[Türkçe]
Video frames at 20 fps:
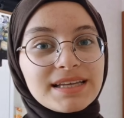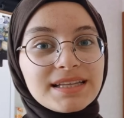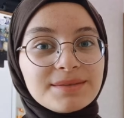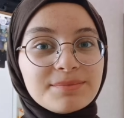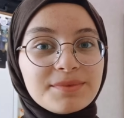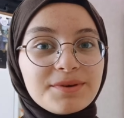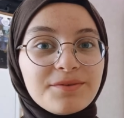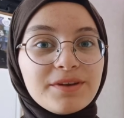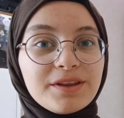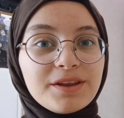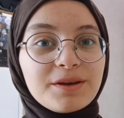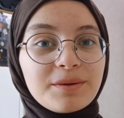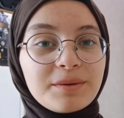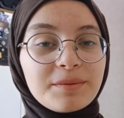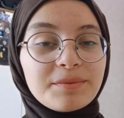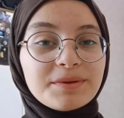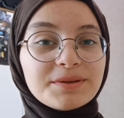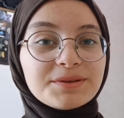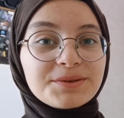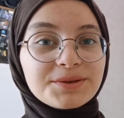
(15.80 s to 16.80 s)
kanalıma videoya
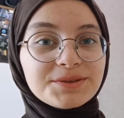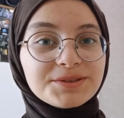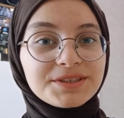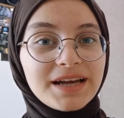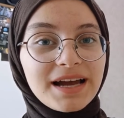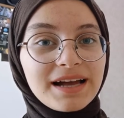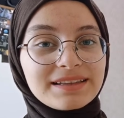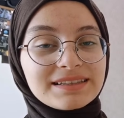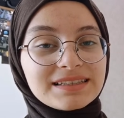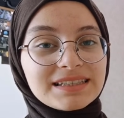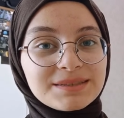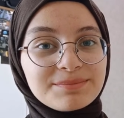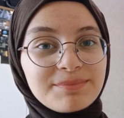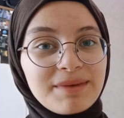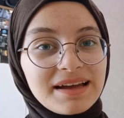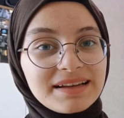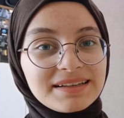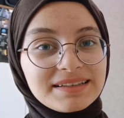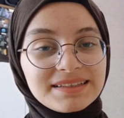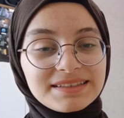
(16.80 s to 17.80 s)
hepiniz hoş geldiniz.
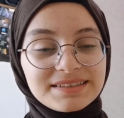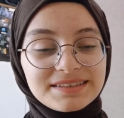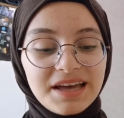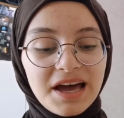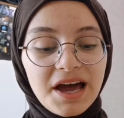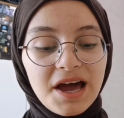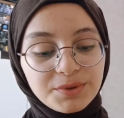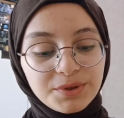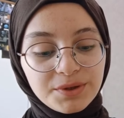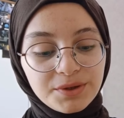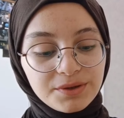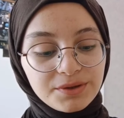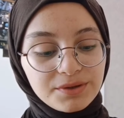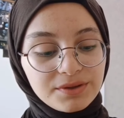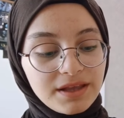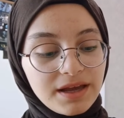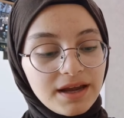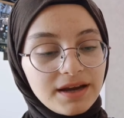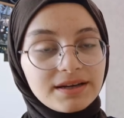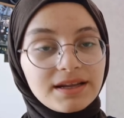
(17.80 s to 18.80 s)
Ben Nisa. Bugün
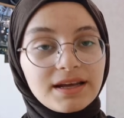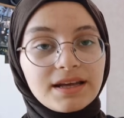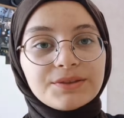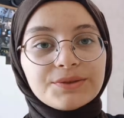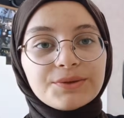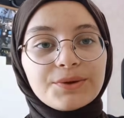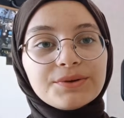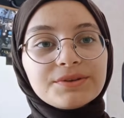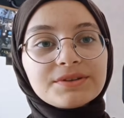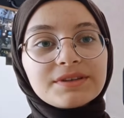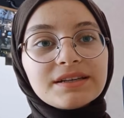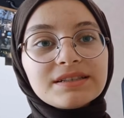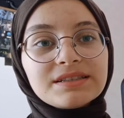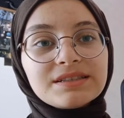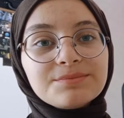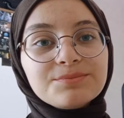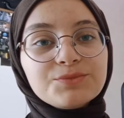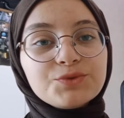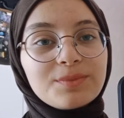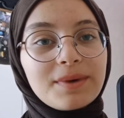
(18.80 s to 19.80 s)
günlerden 4
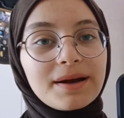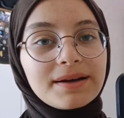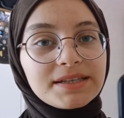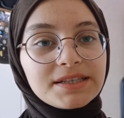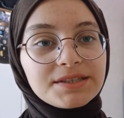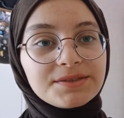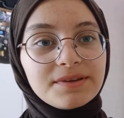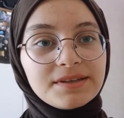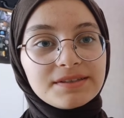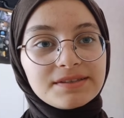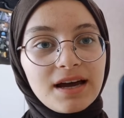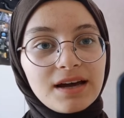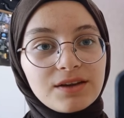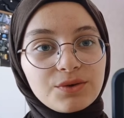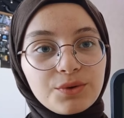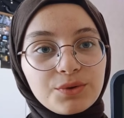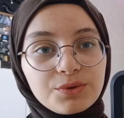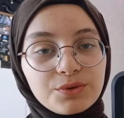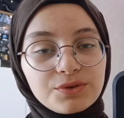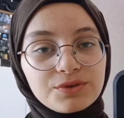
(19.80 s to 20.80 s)
Kasım Cumartesi ve
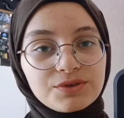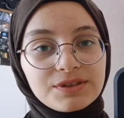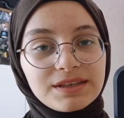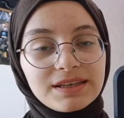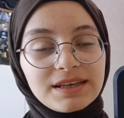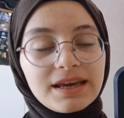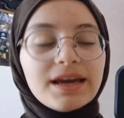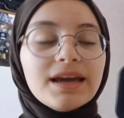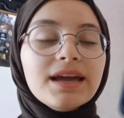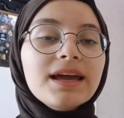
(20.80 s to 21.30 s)
saat 10.32.